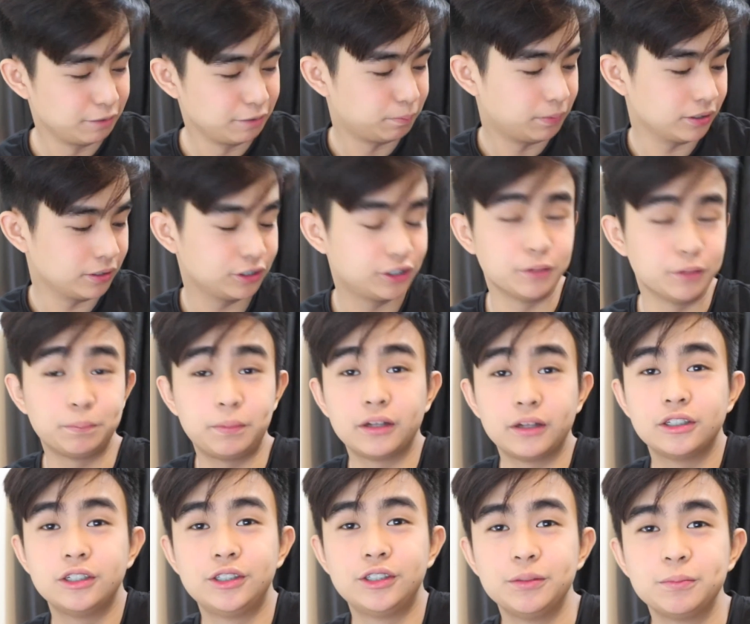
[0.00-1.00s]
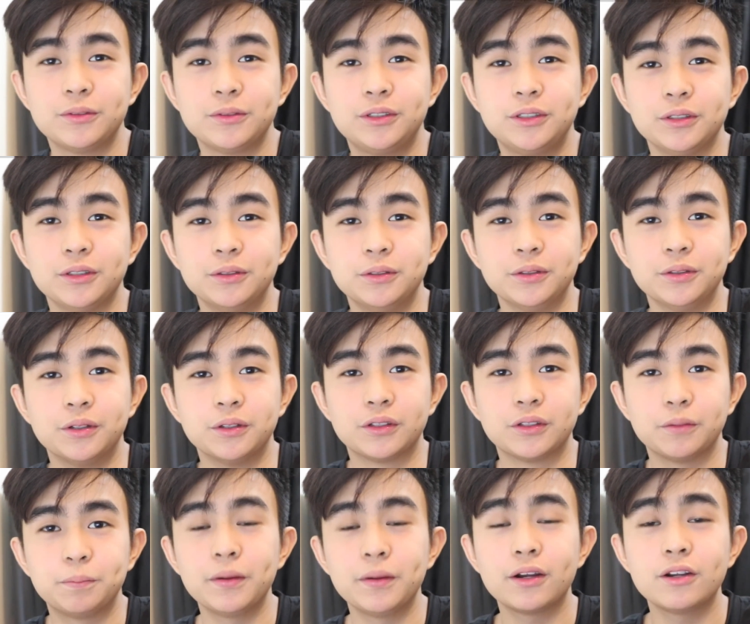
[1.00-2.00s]
pang gym, pang gym ko siguro
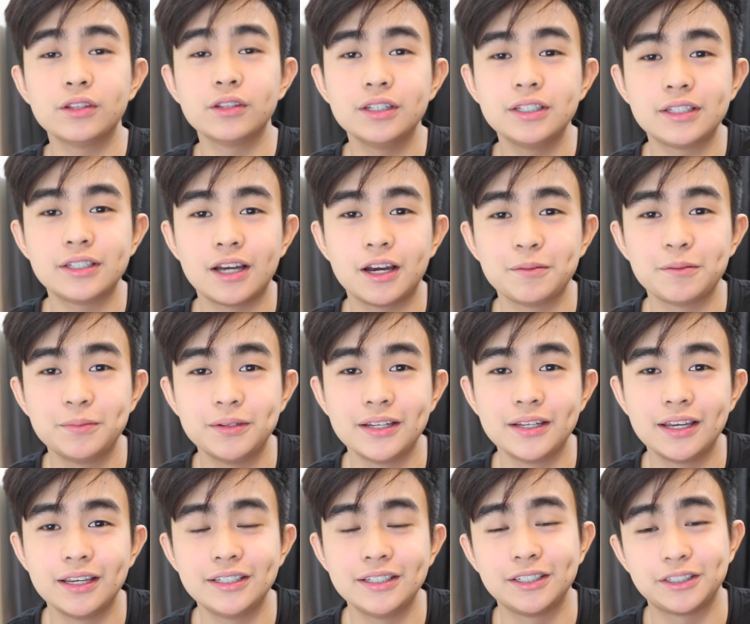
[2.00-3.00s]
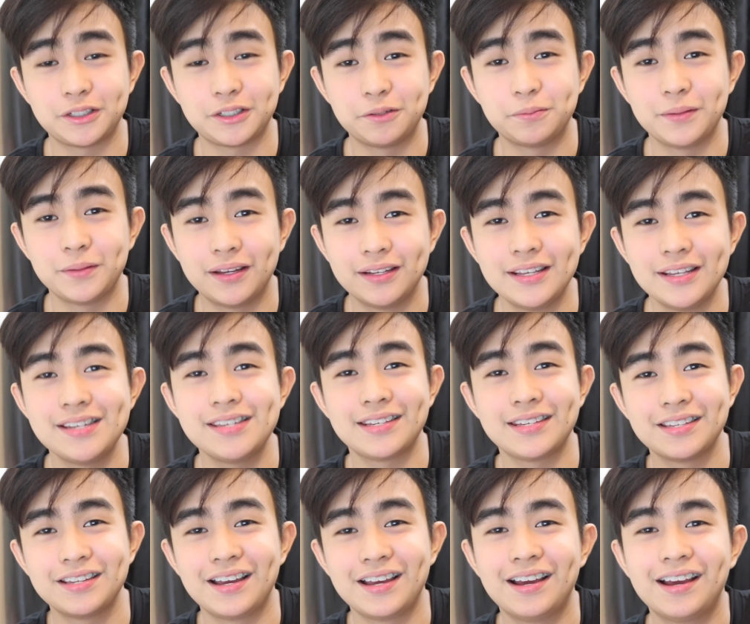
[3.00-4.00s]
to. Meron din sa akin binigay sa Sir Manix
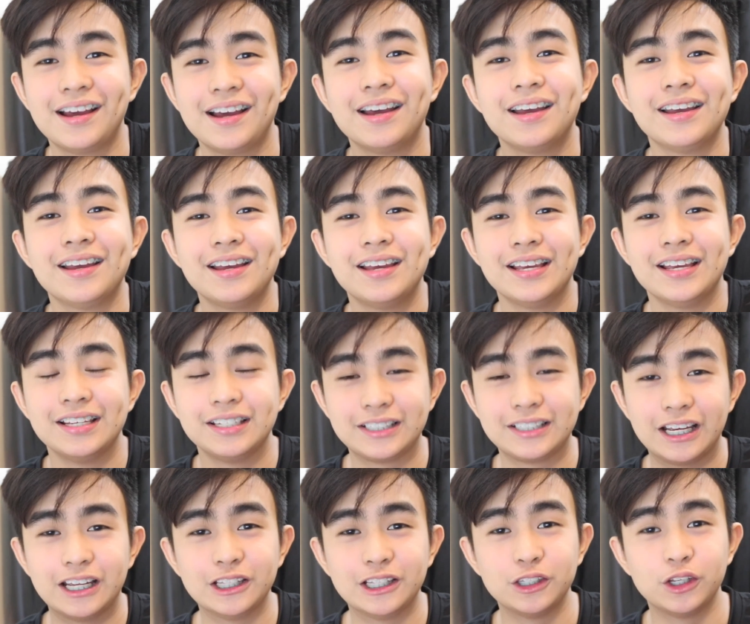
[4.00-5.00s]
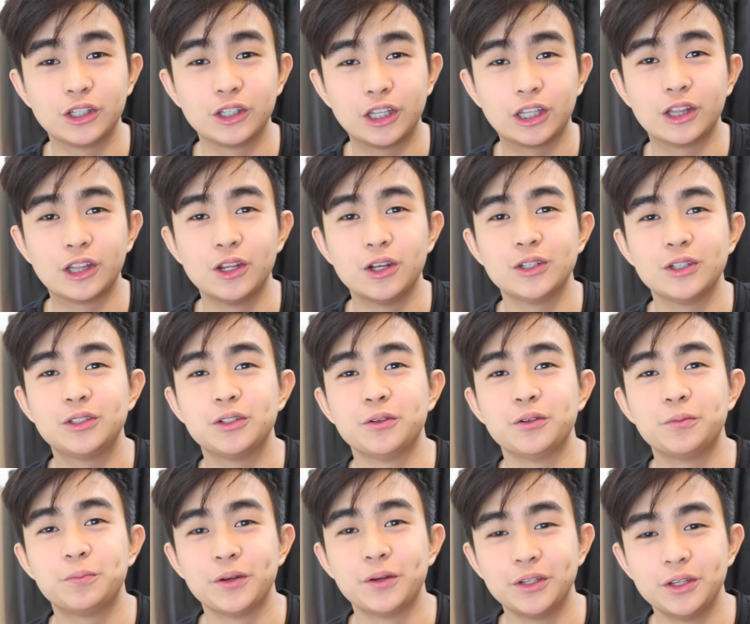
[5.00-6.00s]
na sando tatlo.
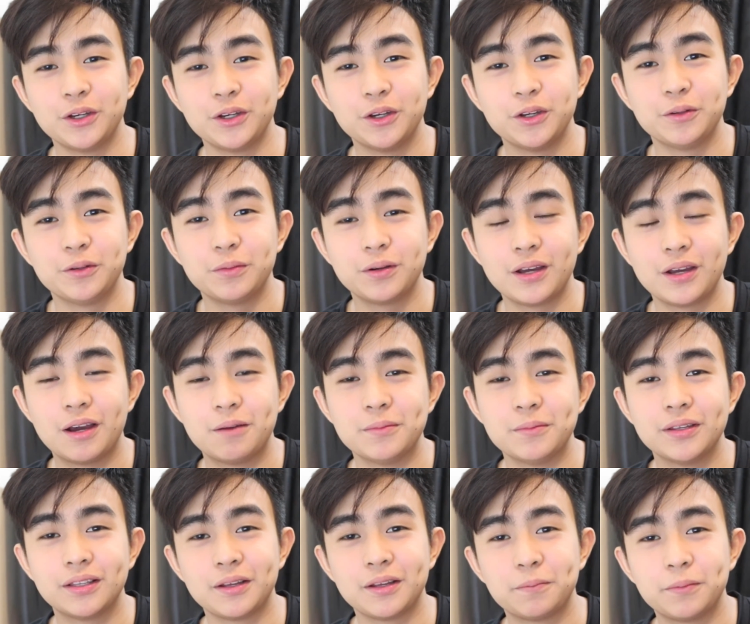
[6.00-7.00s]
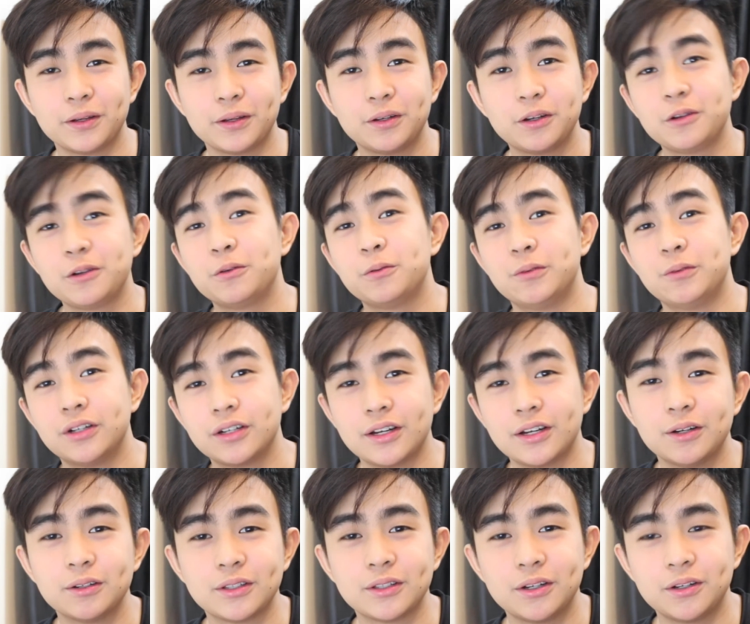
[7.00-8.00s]
So, pwede ko yun magamit kapag
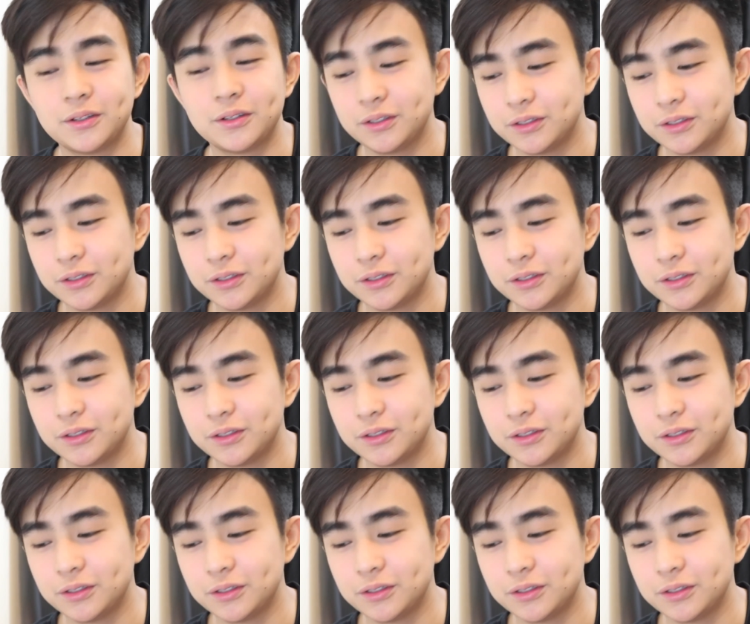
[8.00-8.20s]
nag-workout ako.